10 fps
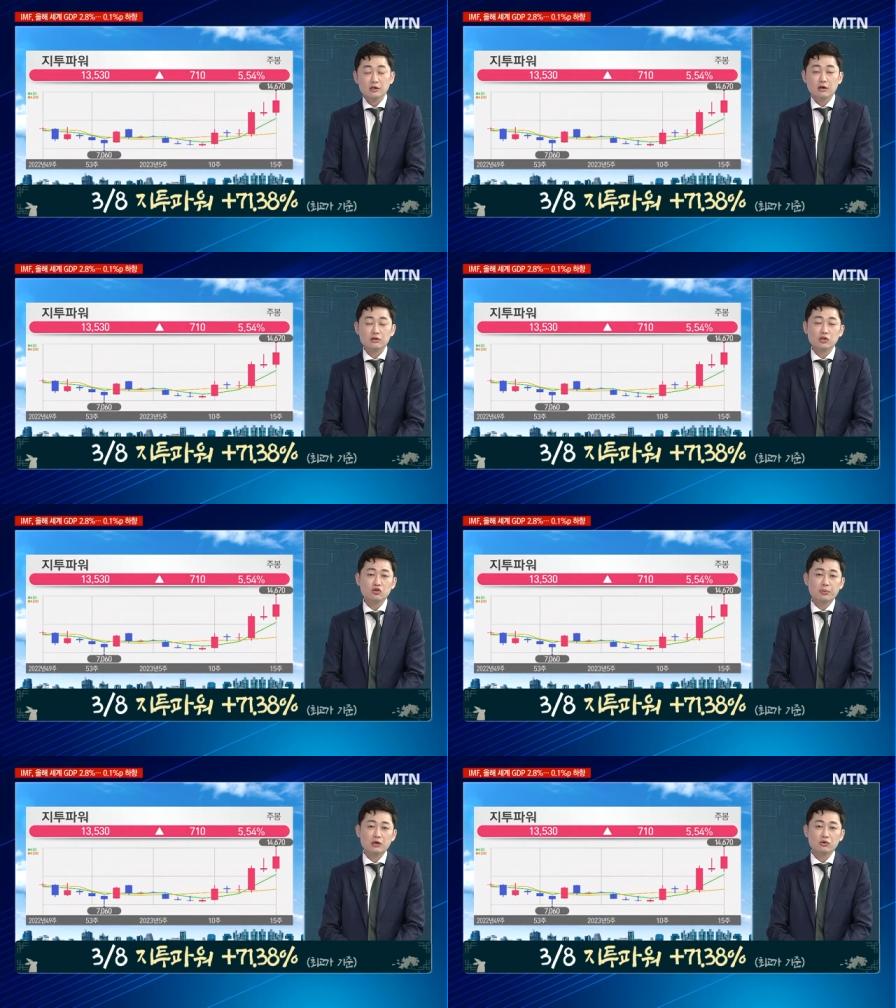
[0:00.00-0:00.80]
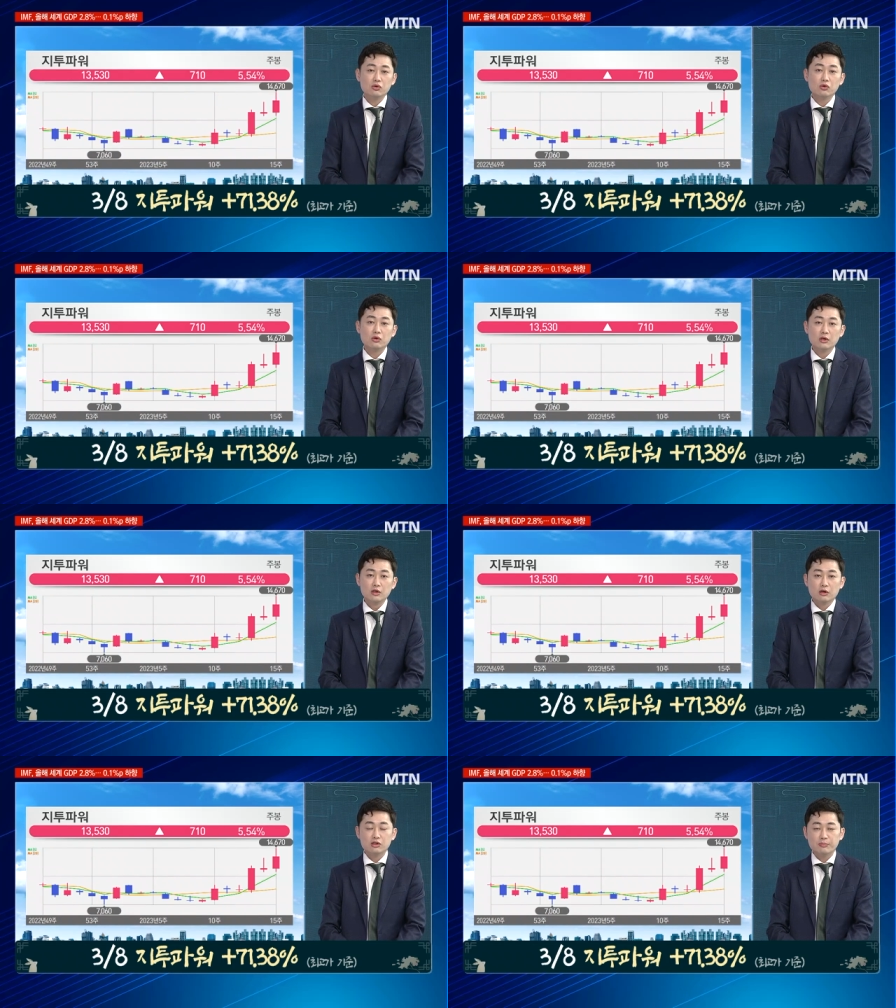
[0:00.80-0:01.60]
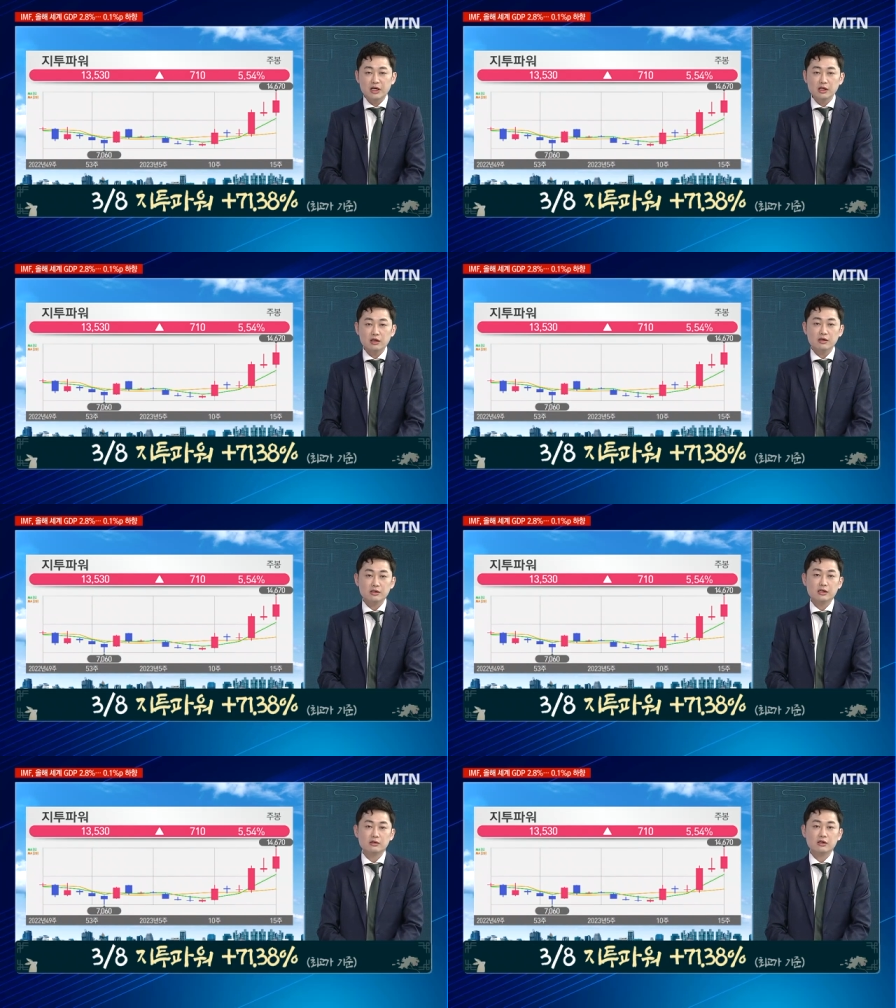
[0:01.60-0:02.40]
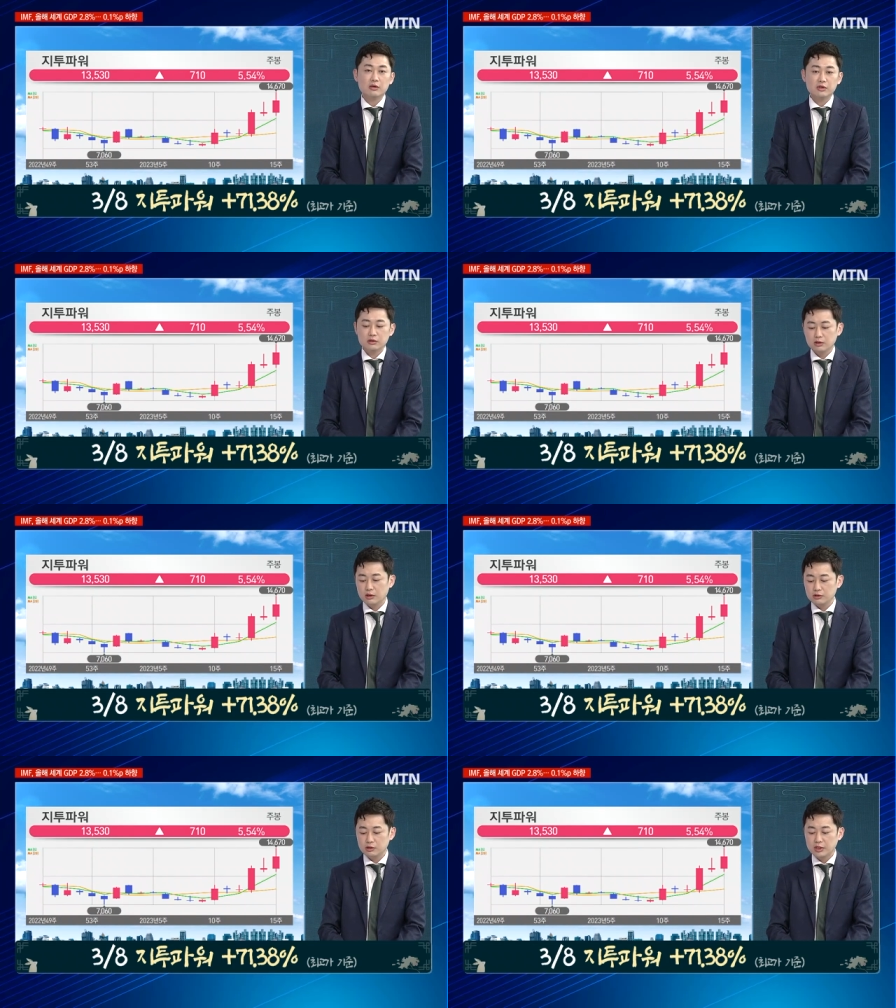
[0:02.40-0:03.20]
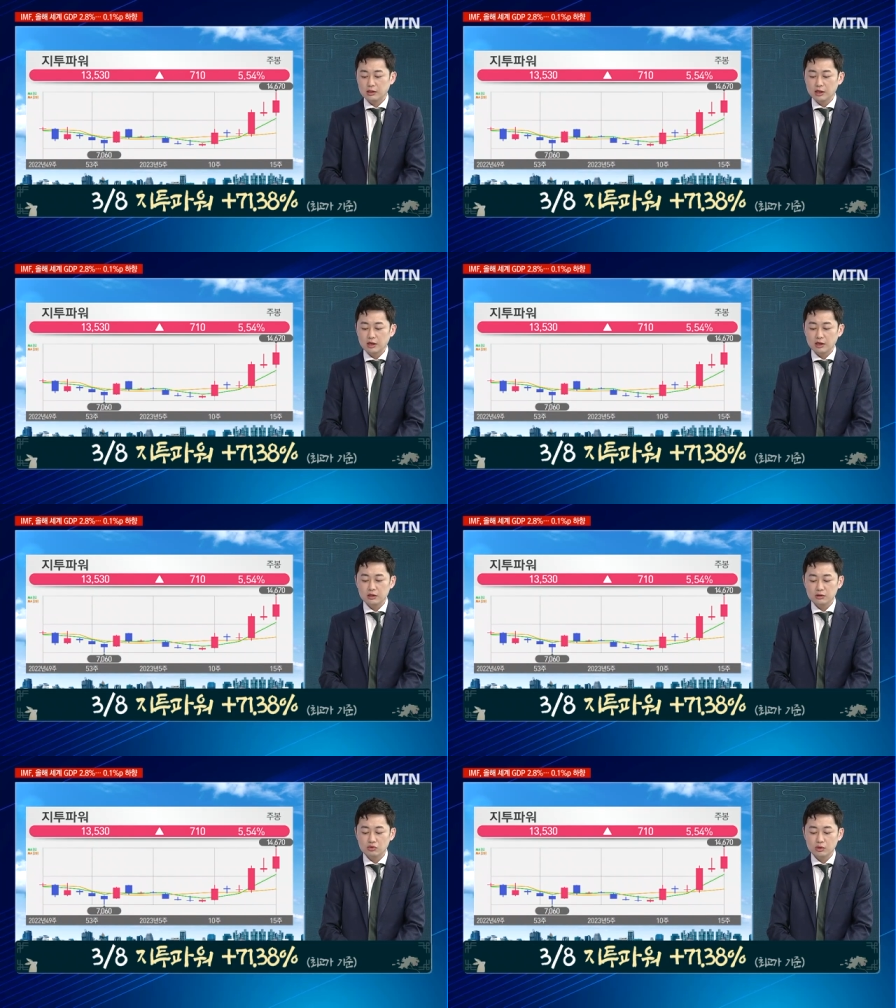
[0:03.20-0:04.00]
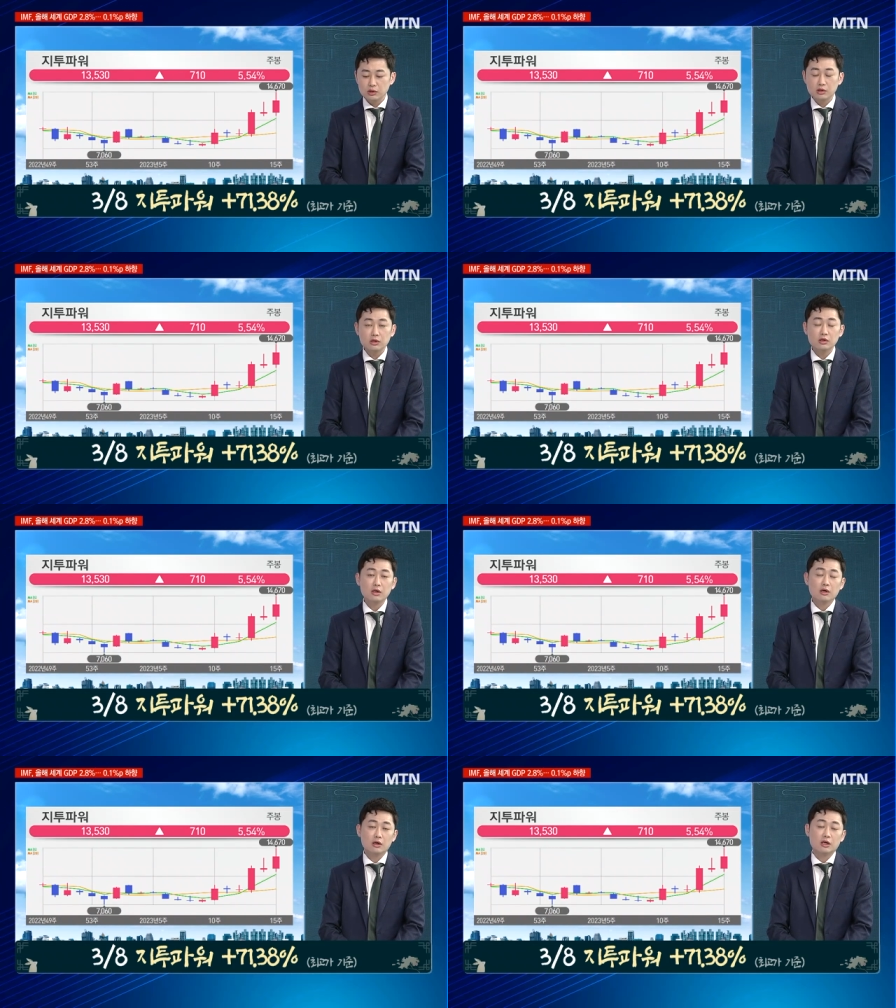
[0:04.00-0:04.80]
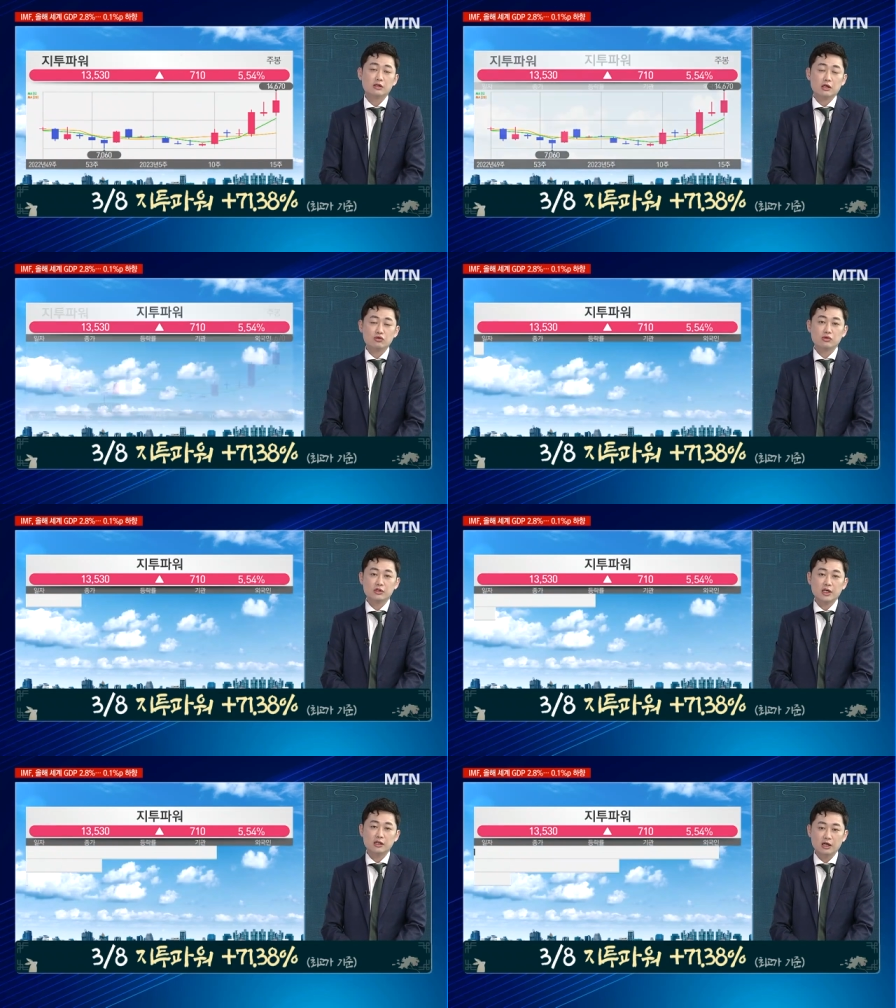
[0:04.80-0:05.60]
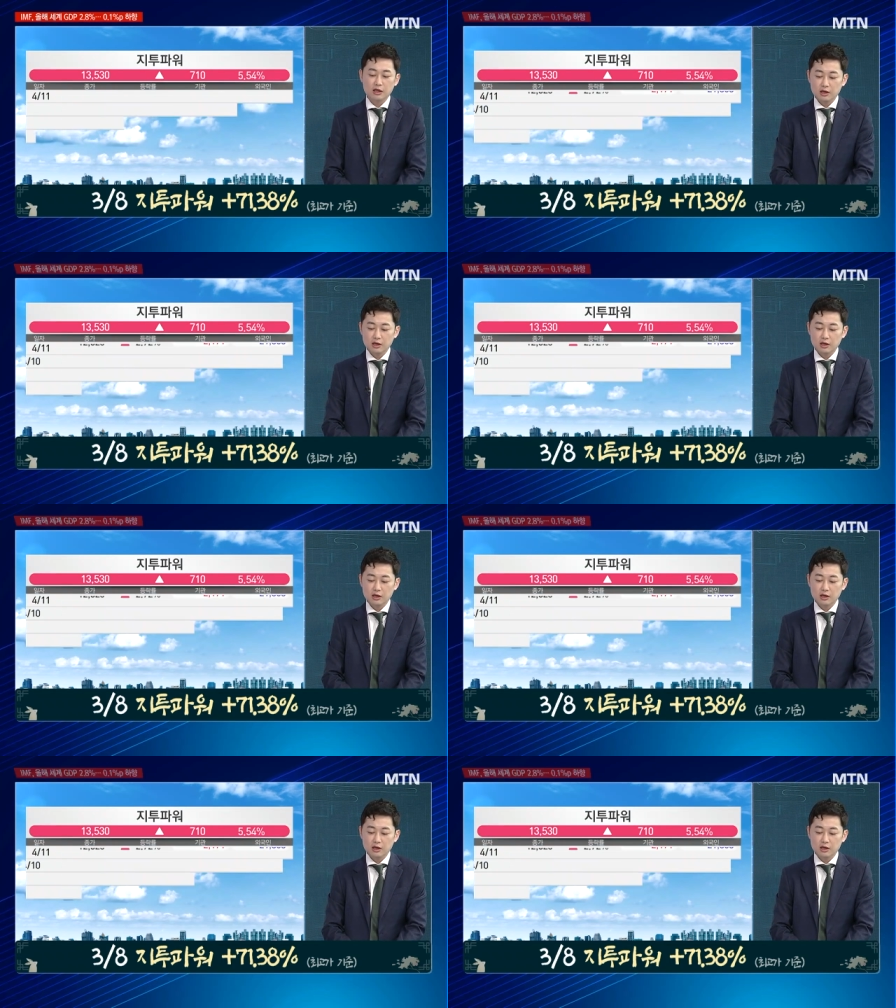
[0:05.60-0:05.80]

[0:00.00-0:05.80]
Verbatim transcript: G2파워도 어제 바닷가에 사셨더라면 지금 상당한 수익을 가져갈 수 있는 자리다.